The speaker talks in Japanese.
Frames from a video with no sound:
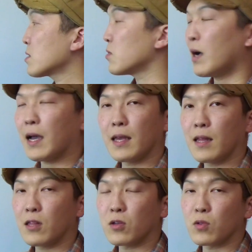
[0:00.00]
数を上げ
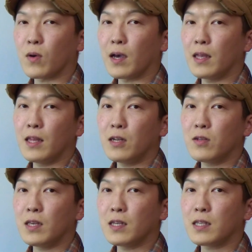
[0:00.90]
ないというのは
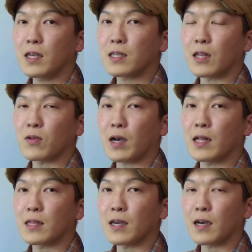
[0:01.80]
エネルギー生産の
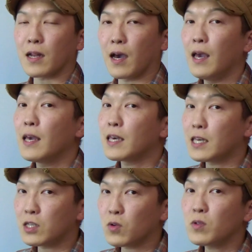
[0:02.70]
観点から
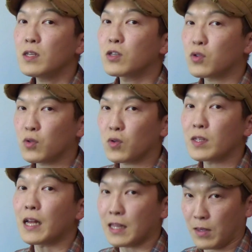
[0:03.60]
非常に重要
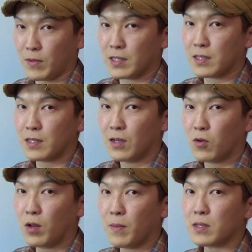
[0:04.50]
になってきます。
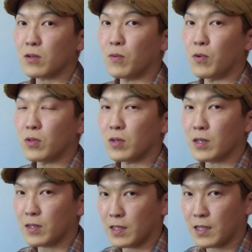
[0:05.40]
これまず覚えておいて
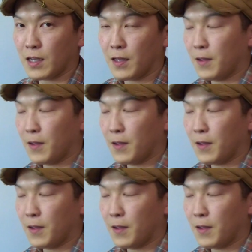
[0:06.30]
ください。